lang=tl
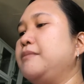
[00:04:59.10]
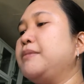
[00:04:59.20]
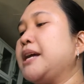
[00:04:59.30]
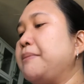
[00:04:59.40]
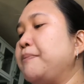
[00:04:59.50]

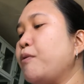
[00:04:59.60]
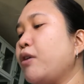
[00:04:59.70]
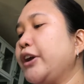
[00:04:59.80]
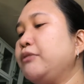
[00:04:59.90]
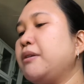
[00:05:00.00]
Marami po
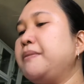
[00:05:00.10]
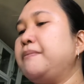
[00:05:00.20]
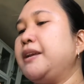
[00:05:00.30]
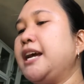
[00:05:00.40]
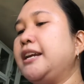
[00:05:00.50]
kayong
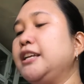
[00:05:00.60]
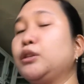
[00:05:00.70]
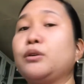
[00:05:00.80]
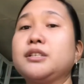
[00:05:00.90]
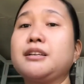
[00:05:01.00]
mabibilhan
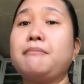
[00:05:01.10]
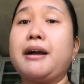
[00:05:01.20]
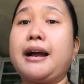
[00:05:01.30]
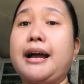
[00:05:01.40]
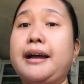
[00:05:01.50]
nito sa
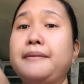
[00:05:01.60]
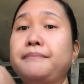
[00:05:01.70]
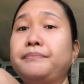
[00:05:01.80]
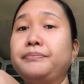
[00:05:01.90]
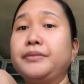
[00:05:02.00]
mga
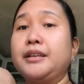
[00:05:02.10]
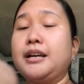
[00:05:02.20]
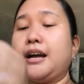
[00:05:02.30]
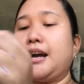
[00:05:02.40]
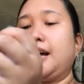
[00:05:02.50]

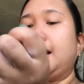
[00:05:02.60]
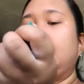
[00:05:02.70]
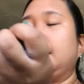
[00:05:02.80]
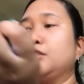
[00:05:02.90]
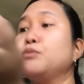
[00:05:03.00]

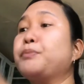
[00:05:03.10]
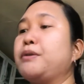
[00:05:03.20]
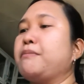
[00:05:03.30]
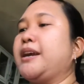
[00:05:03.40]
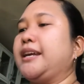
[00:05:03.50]
uh,
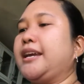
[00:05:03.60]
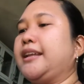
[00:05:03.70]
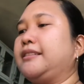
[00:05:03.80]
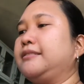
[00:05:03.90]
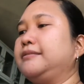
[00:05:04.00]
supermarket.